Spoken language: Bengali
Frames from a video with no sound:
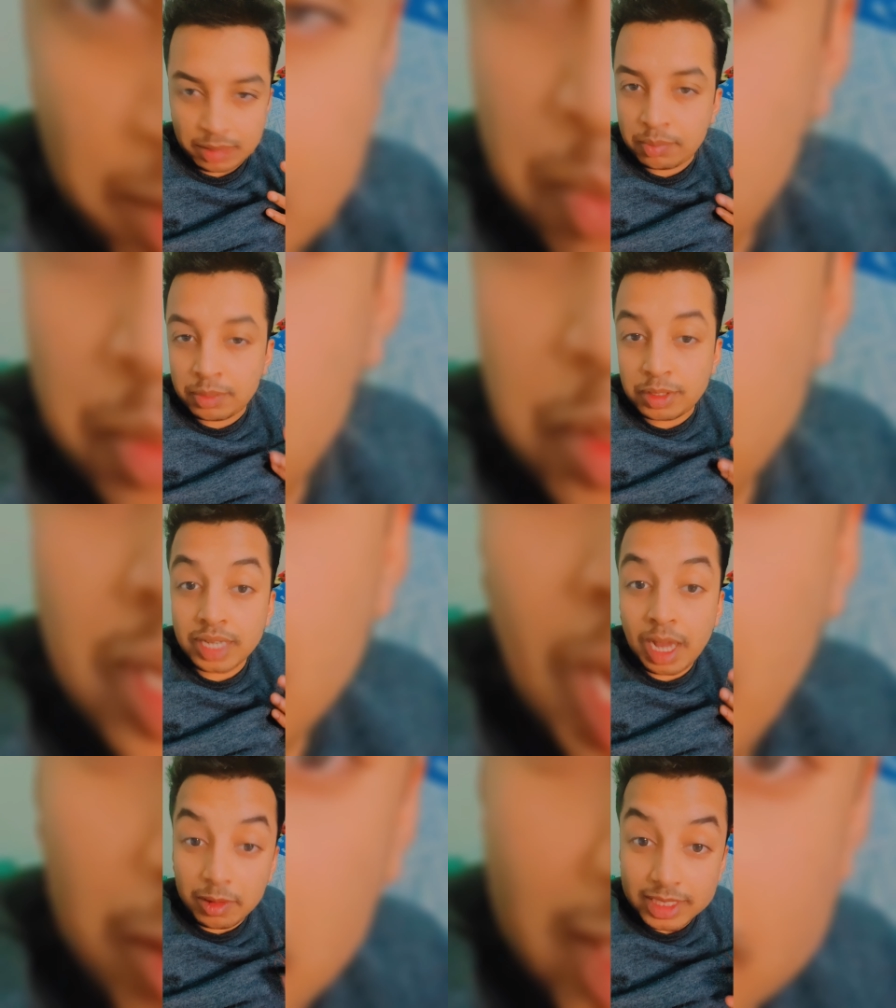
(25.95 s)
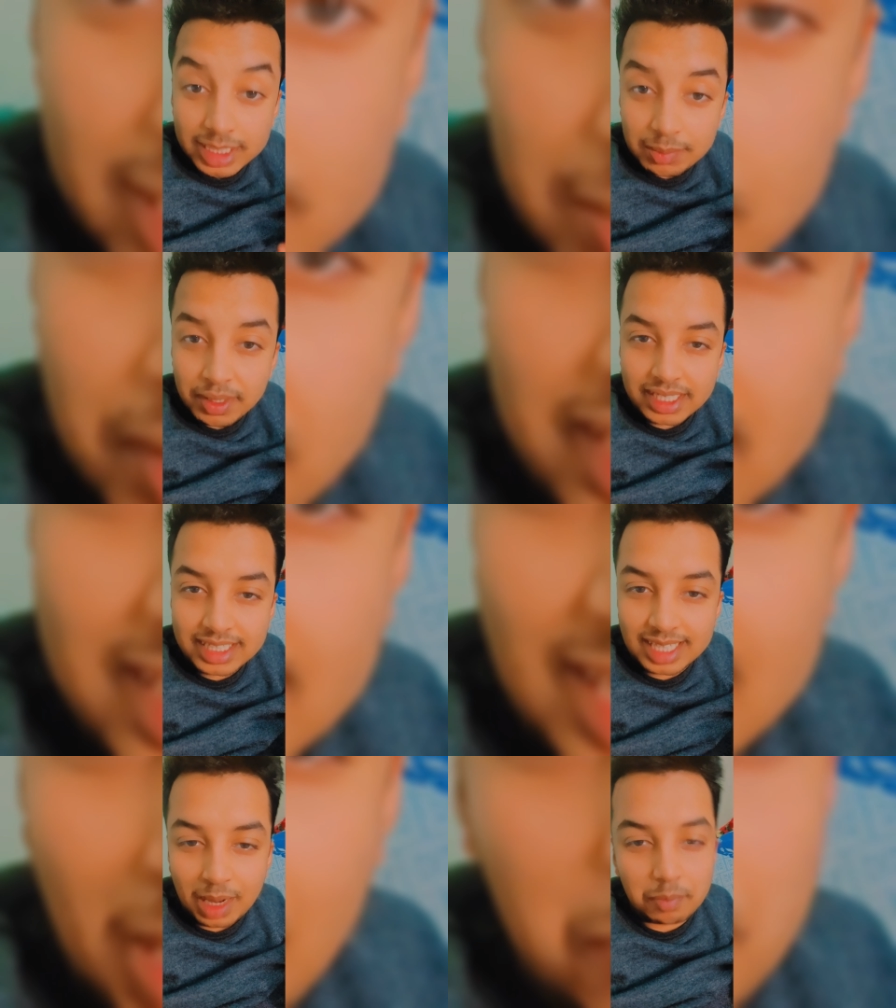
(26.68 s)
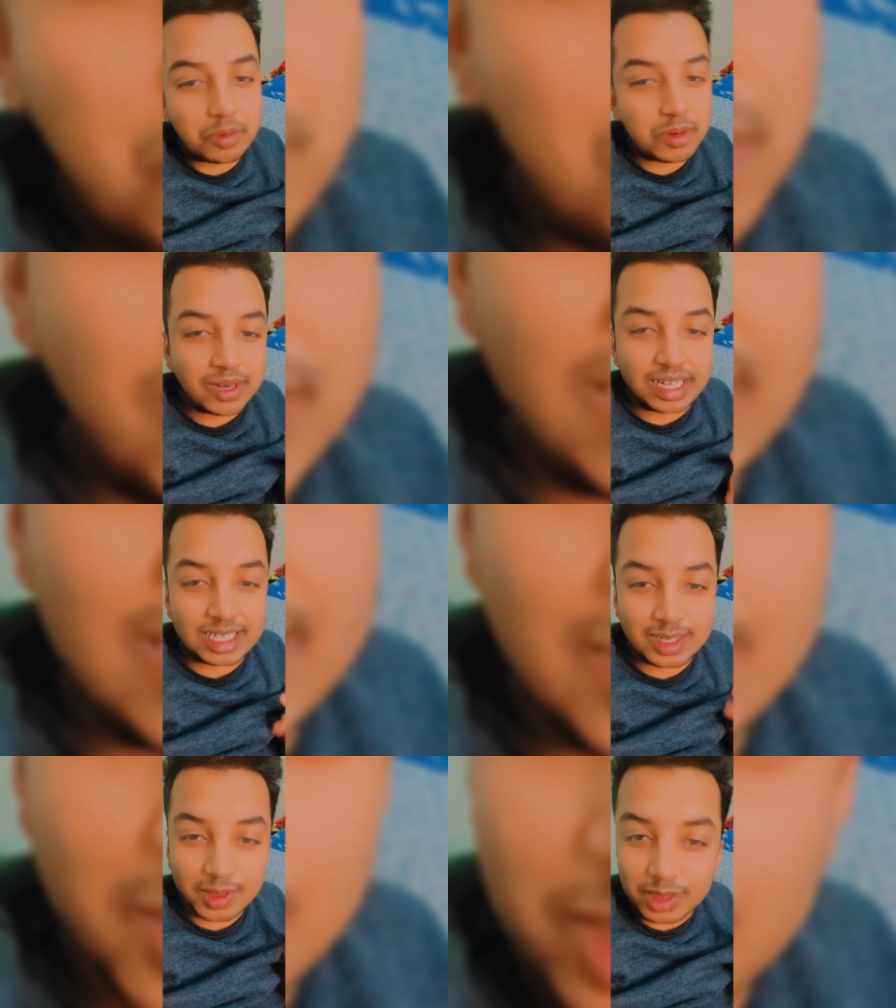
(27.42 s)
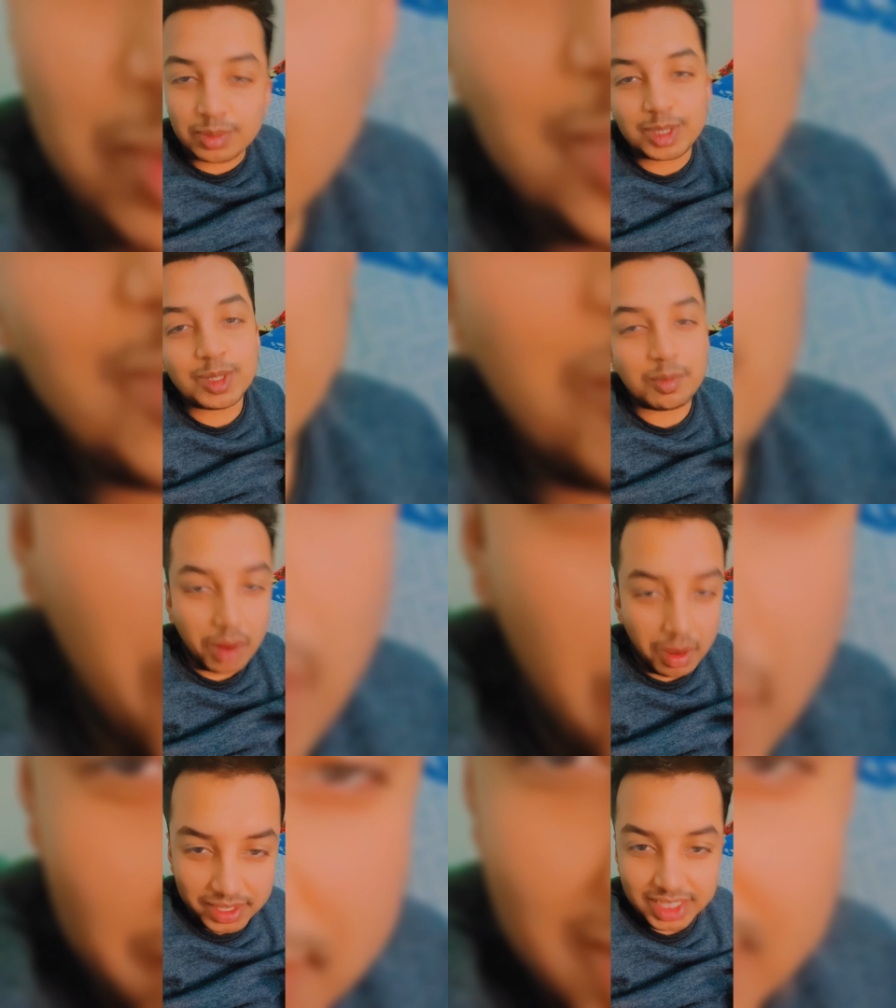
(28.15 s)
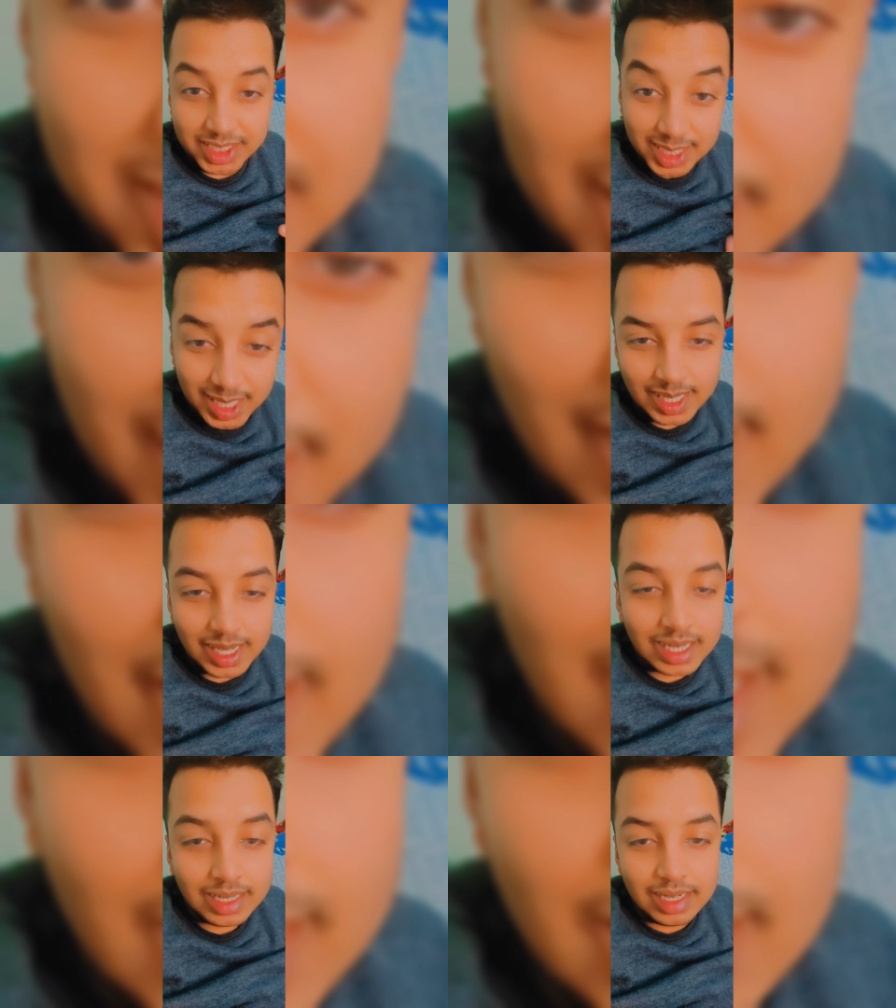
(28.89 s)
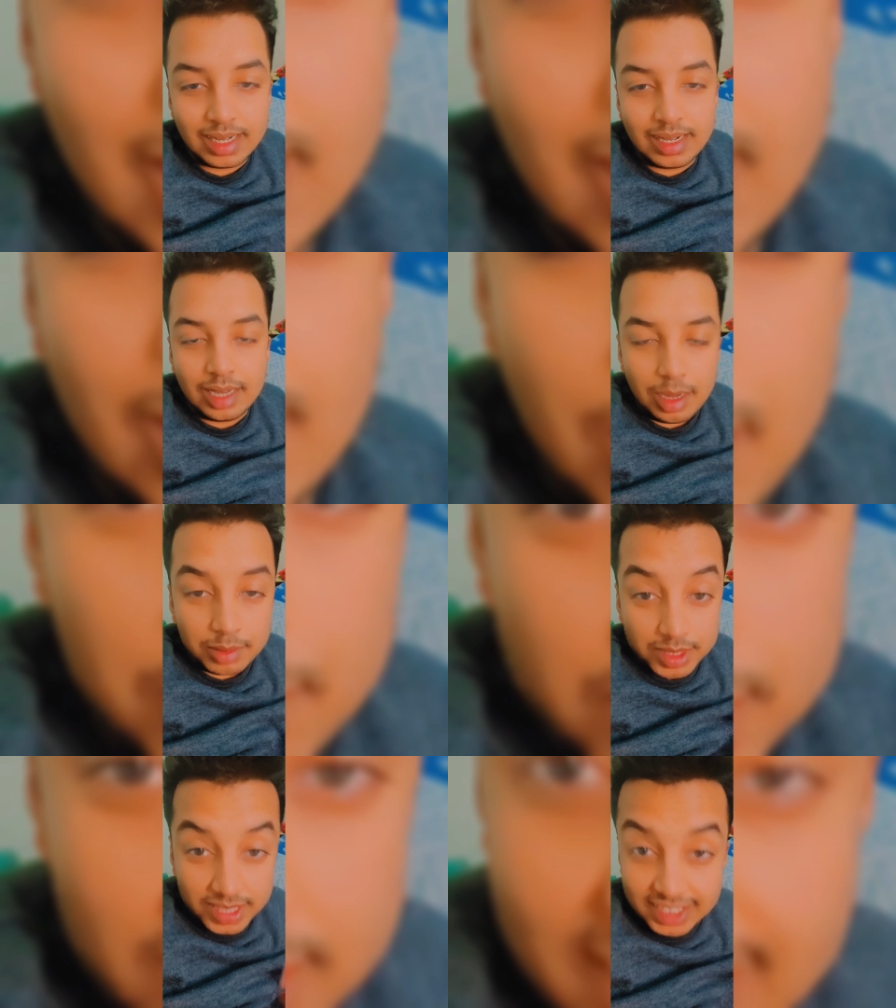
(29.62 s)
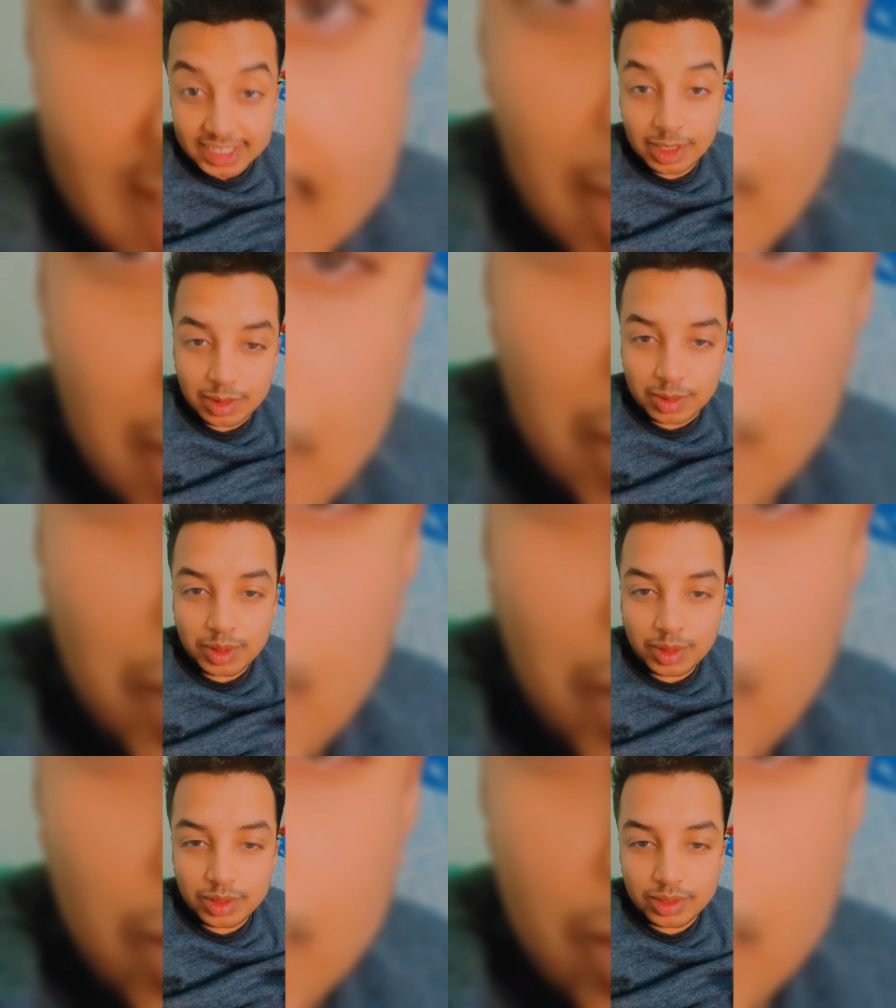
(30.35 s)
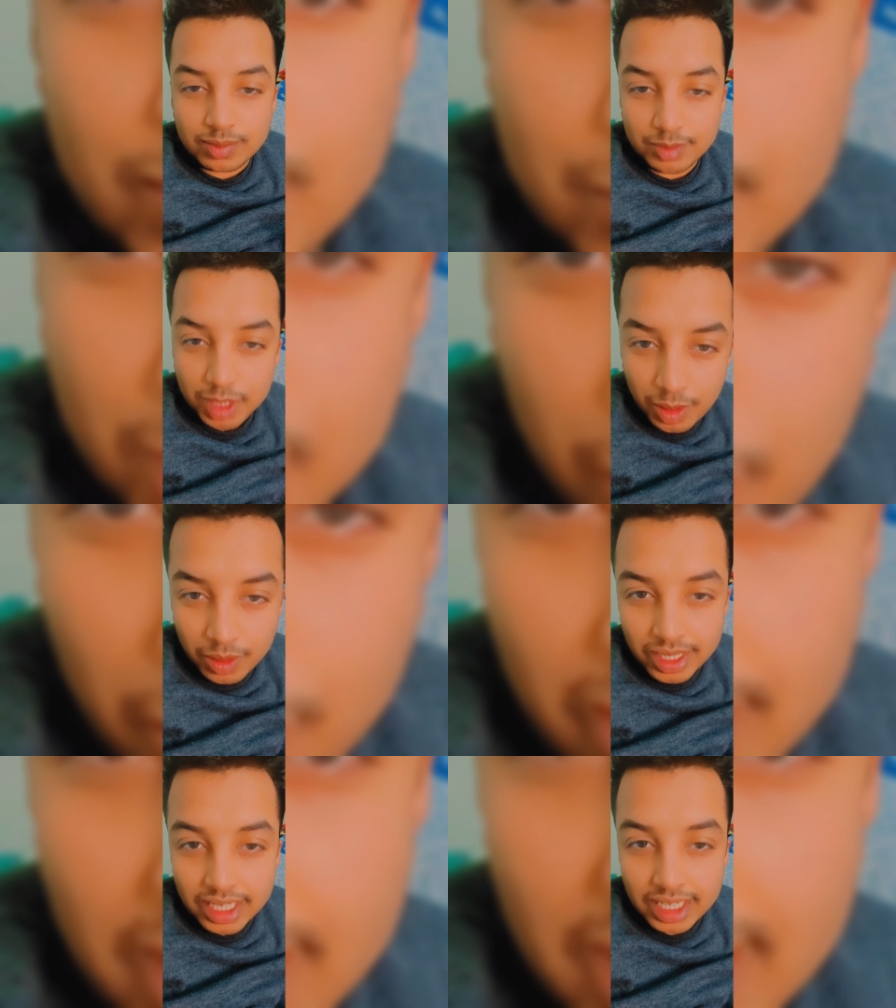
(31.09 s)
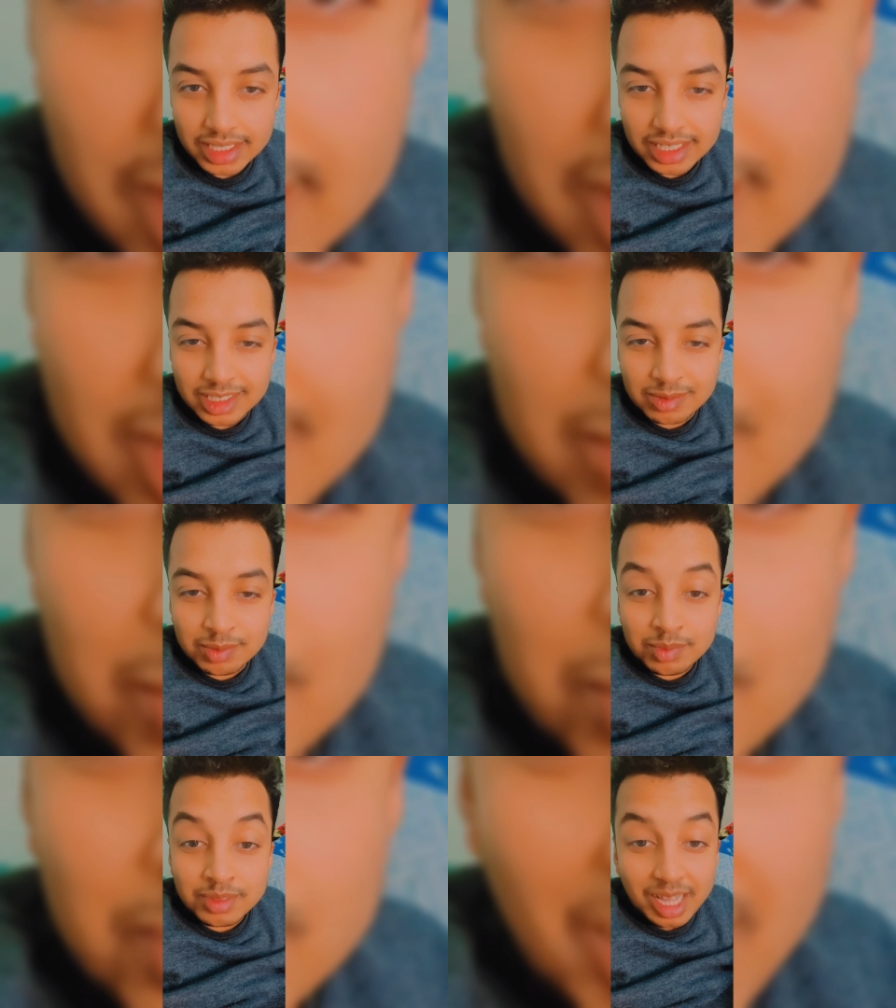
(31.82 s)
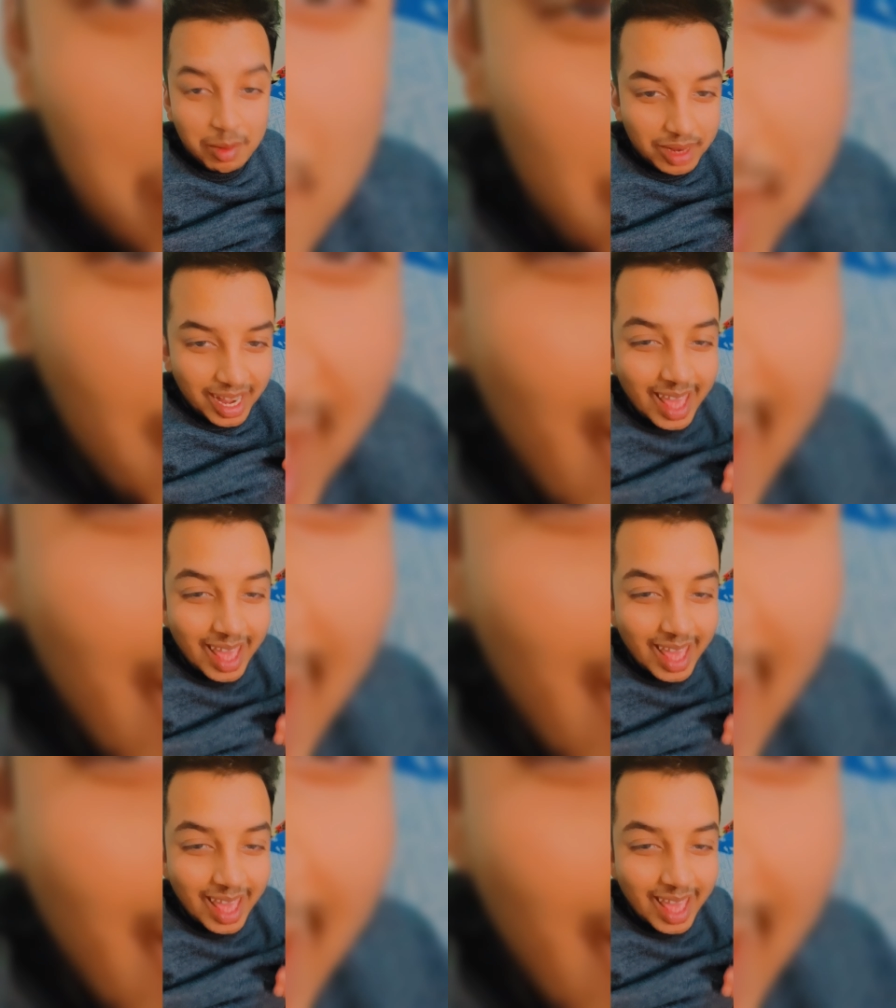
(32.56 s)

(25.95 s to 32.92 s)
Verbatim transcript: ভিডিও নাও দিতে পারি তারপরও একটা হলে ভিডিও পাবেন ইনশাল্লাহ আমি চেষ্টা করবো ওকে আমার